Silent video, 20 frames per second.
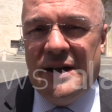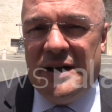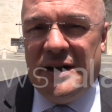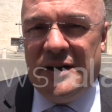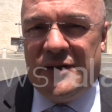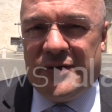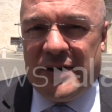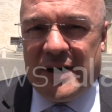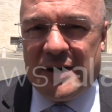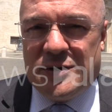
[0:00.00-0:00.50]

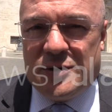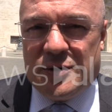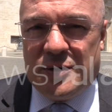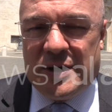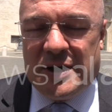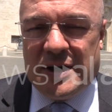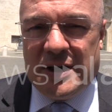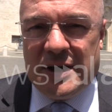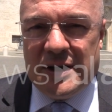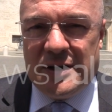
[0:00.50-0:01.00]
il fatto
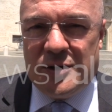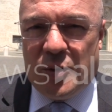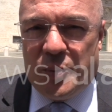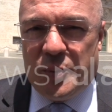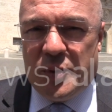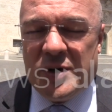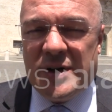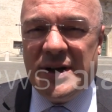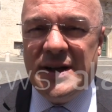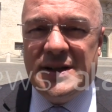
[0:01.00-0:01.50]
che
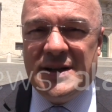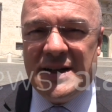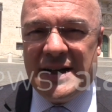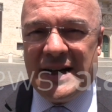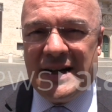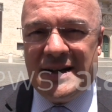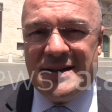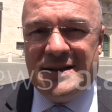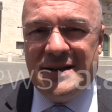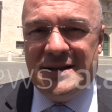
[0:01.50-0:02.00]
dopo
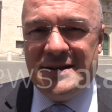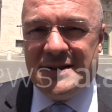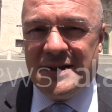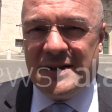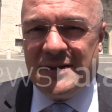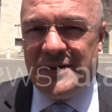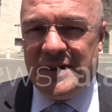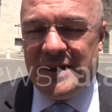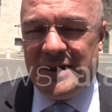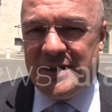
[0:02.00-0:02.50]
reiterati
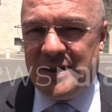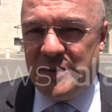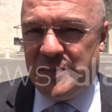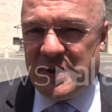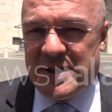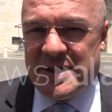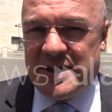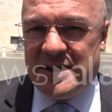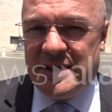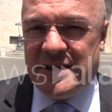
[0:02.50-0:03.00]
interventi del
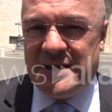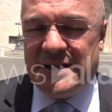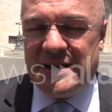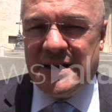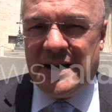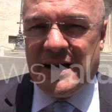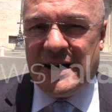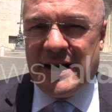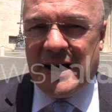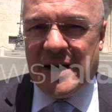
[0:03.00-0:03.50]
Presidente
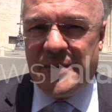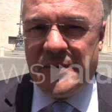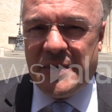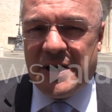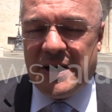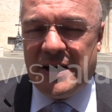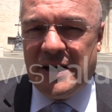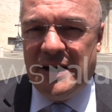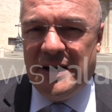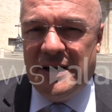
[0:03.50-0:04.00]
della
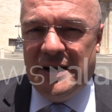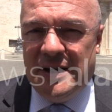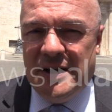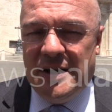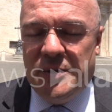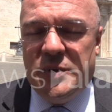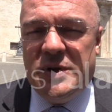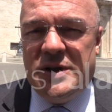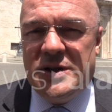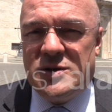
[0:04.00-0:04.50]
Camera
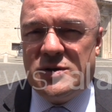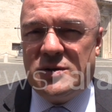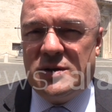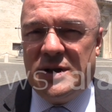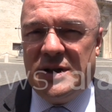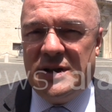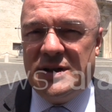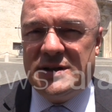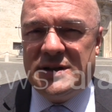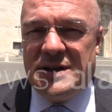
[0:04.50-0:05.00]
il Ministro
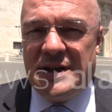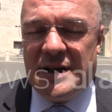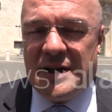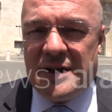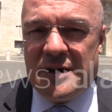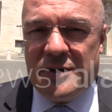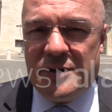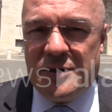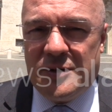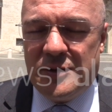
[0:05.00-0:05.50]

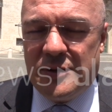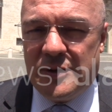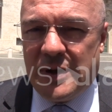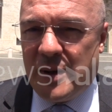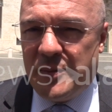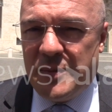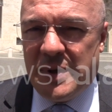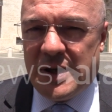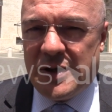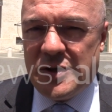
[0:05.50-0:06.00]
dell'Interno non
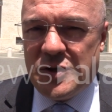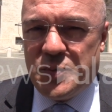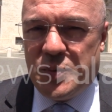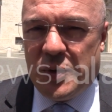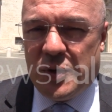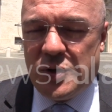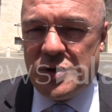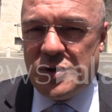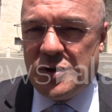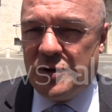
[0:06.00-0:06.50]
abbia
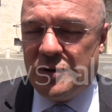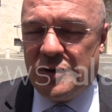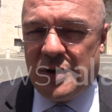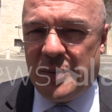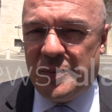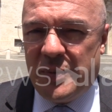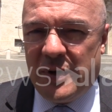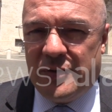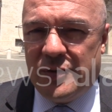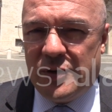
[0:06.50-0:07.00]
risposto e non
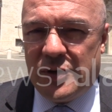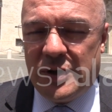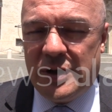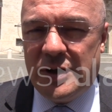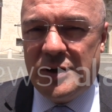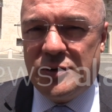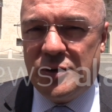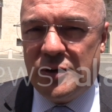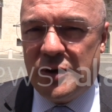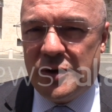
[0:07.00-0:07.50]
abbia
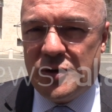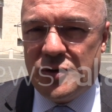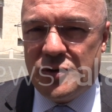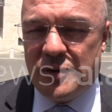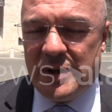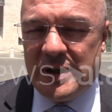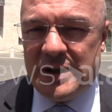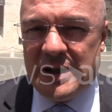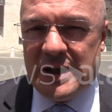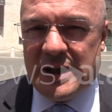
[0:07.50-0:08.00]
fornito seguito
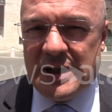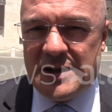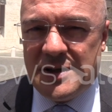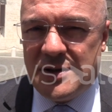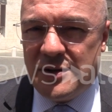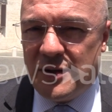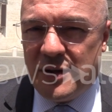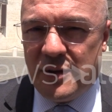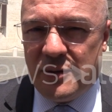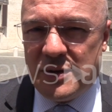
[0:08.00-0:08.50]
nessuna
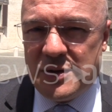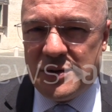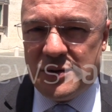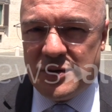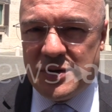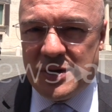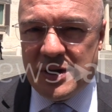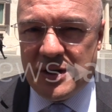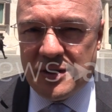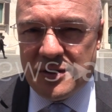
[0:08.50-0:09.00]
indicazione in
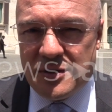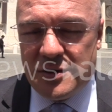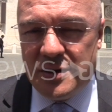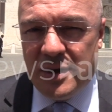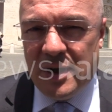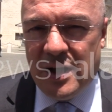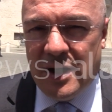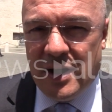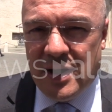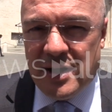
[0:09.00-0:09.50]
questo
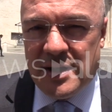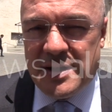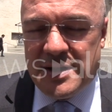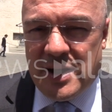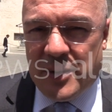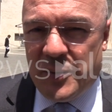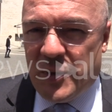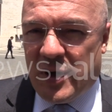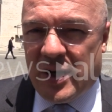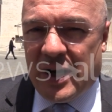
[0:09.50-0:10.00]
senso,
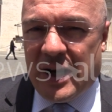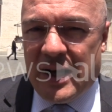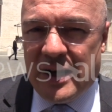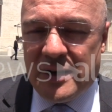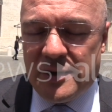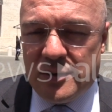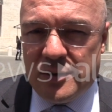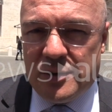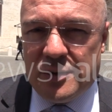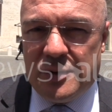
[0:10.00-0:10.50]
stiamo
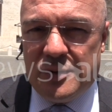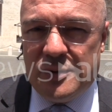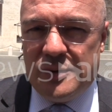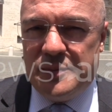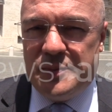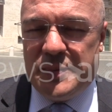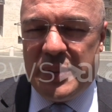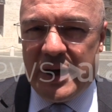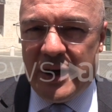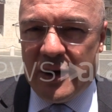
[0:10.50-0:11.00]
creando
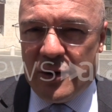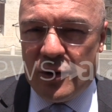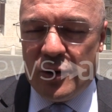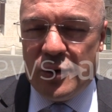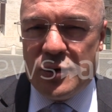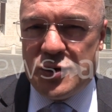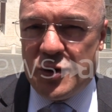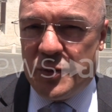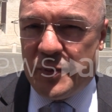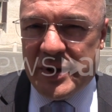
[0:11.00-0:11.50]
un
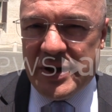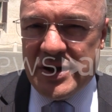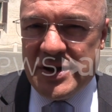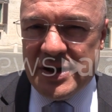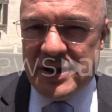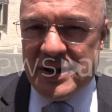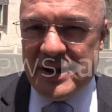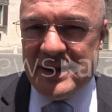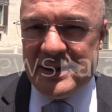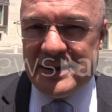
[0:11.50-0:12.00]
pericoloso
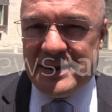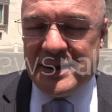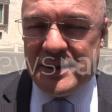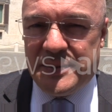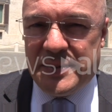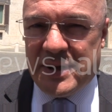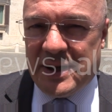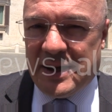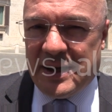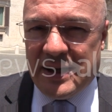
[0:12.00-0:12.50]

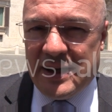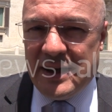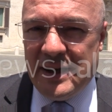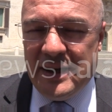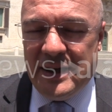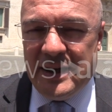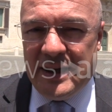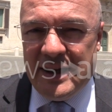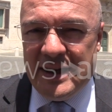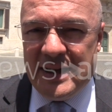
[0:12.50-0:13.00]
precedente perché
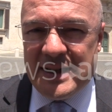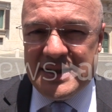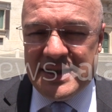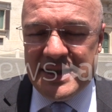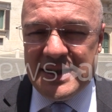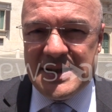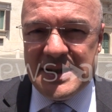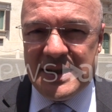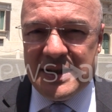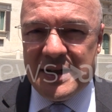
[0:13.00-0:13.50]
in
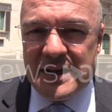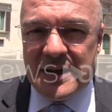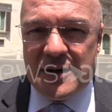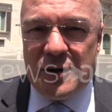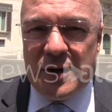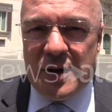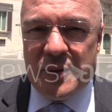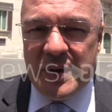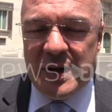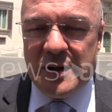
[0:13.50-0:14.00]
assenza di
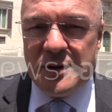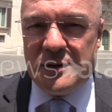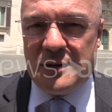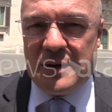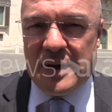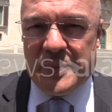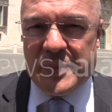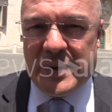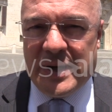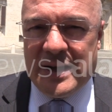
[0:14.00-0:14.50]
regolamento
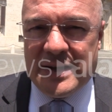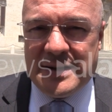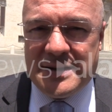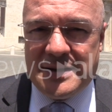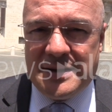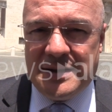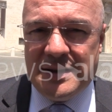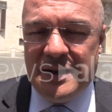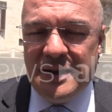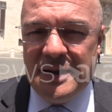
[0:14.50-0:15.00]
è la
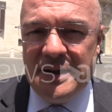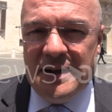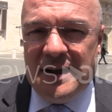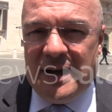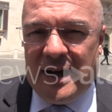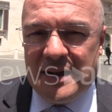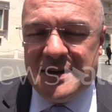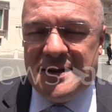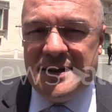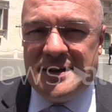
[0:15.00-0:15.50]
prassi
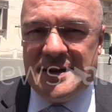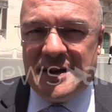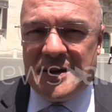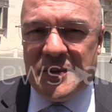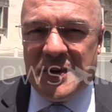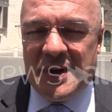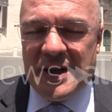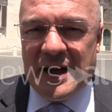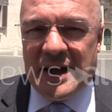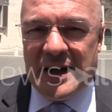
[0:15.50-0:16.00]
a
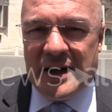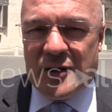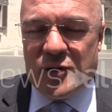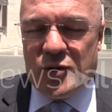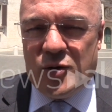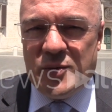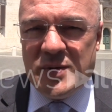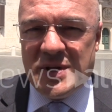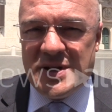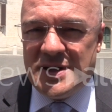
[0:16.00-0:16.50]
determinare
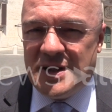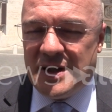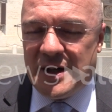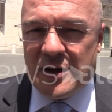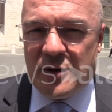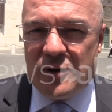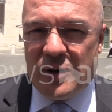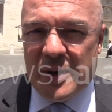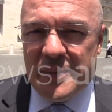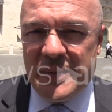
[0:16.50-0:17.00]
come si
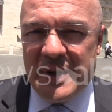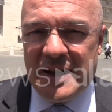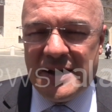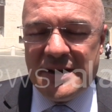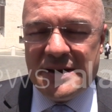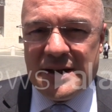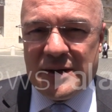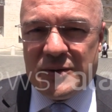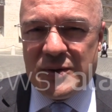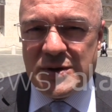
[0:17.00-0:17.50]

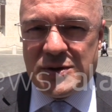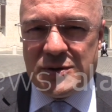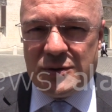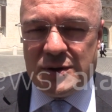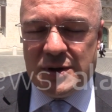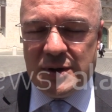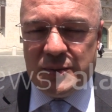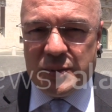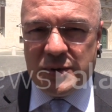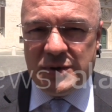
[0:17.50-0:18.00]
regolamenta
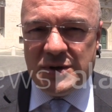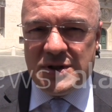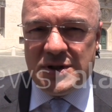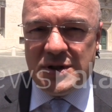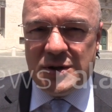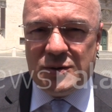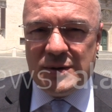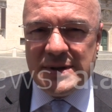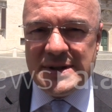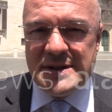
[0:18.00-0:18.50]
questo tipo di
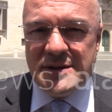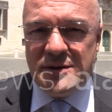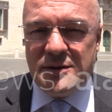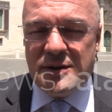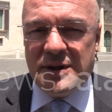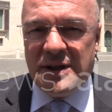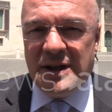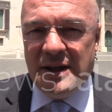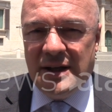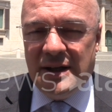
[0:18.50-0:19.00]

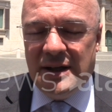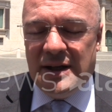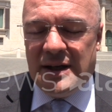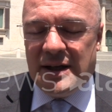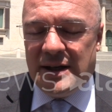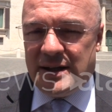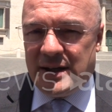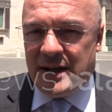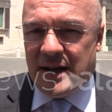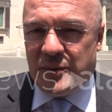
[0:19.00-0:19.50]
situazioni,
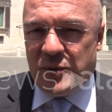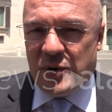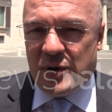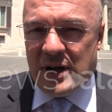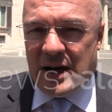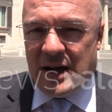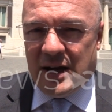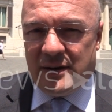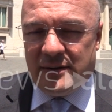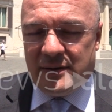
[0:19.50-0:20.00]
riteniamo
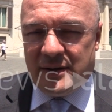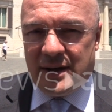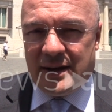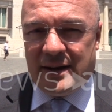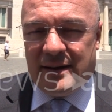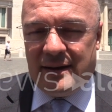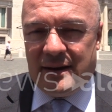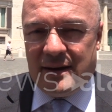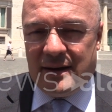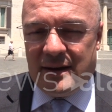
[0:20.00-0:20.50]
grave
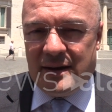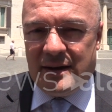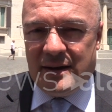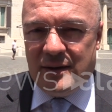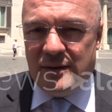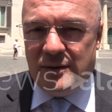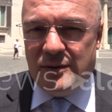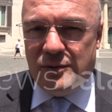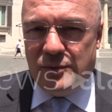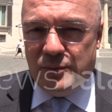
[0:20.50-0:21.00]
che
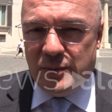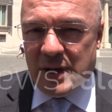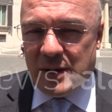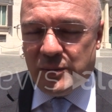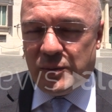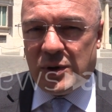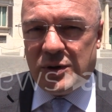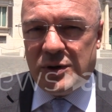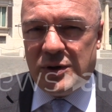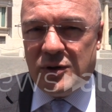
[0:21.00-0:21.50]
un
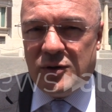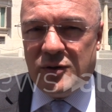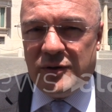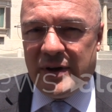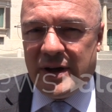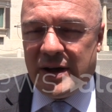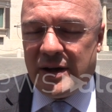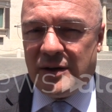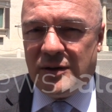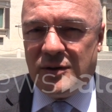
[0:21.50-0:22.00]
membro del
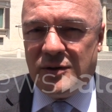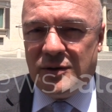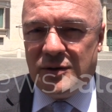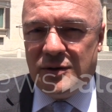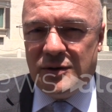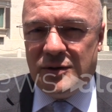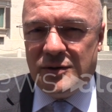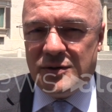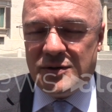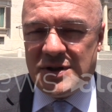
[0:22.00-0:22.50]

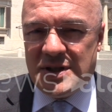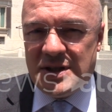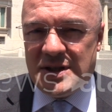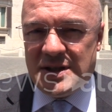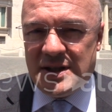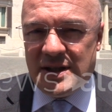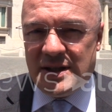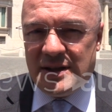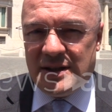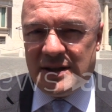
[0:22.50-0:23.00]
governo non si
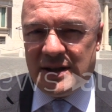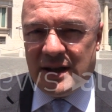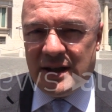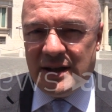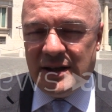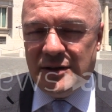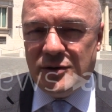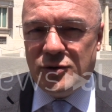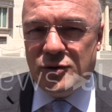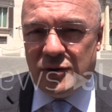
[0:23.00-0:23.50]
senta
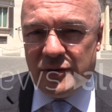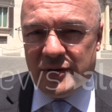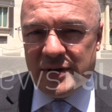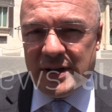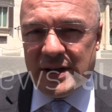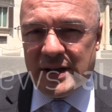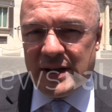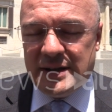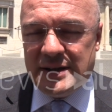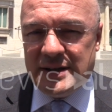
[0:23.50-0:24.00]
in
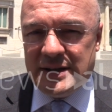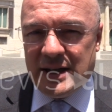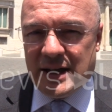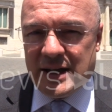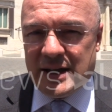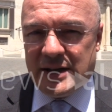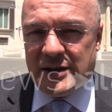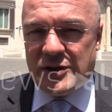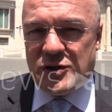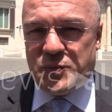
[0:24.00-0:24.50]
dovere di
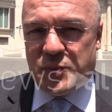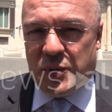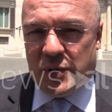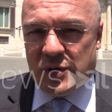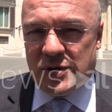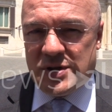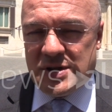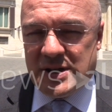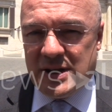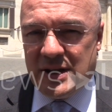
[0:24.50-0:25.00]
dare
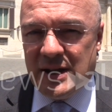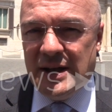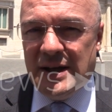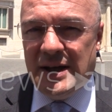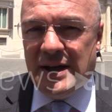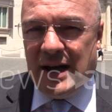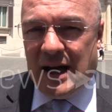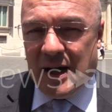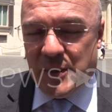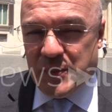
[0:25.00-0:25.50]
risposte
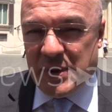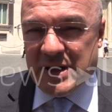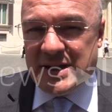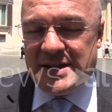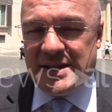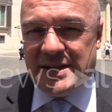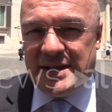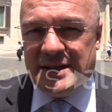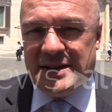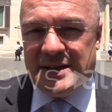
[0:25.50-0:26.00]
al
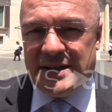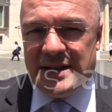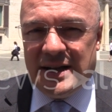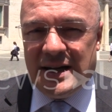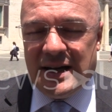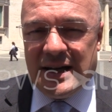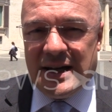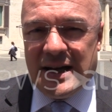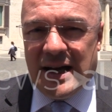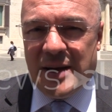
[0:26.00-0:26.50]
Presidente
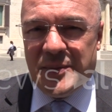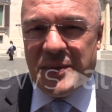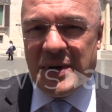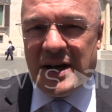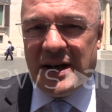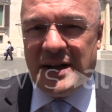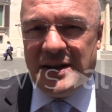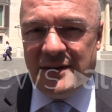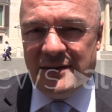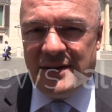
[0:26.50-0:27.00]
della
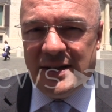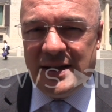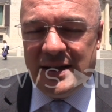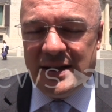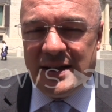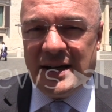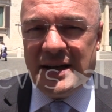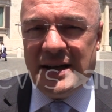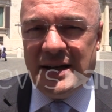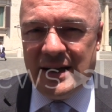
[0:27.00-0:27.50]
Camera e di
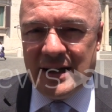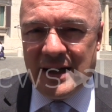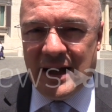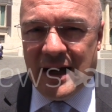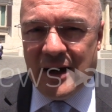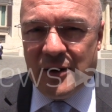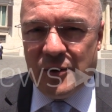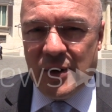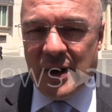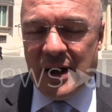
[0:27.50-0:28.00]
venire in
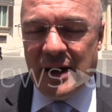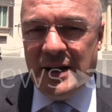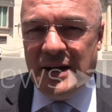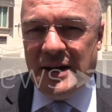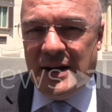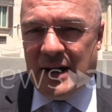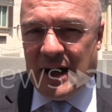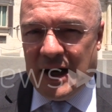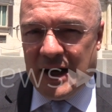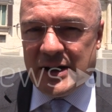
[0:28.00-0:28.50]
aula
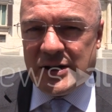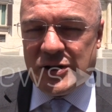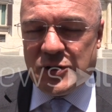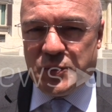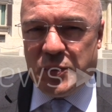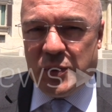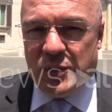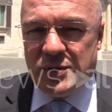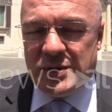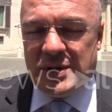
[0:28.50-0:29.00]
a
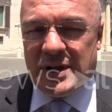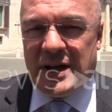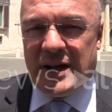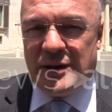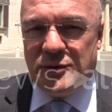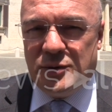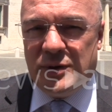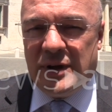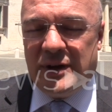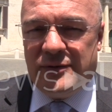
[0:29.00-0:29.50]
rispondere
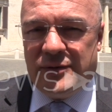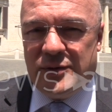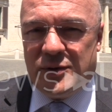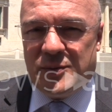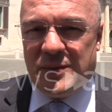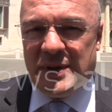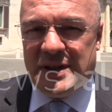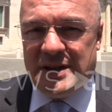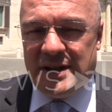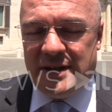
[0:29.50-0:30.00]
ad una
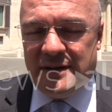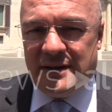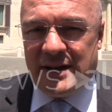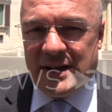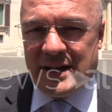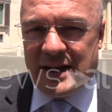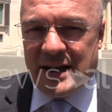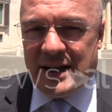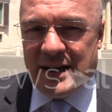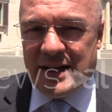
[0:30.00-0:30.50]

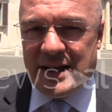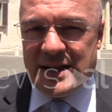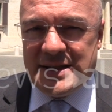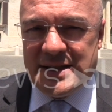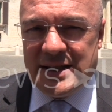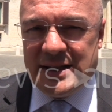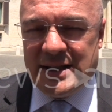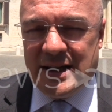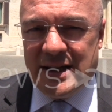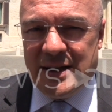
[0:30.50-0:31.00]
informativa
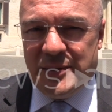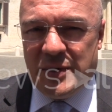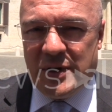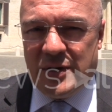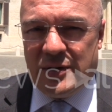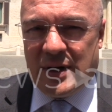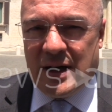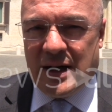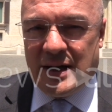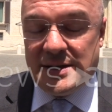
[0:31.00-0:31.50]
richiesta dalle
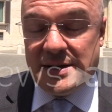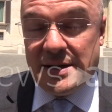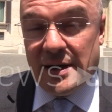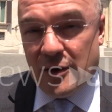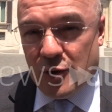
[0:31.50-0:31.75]
minoranze.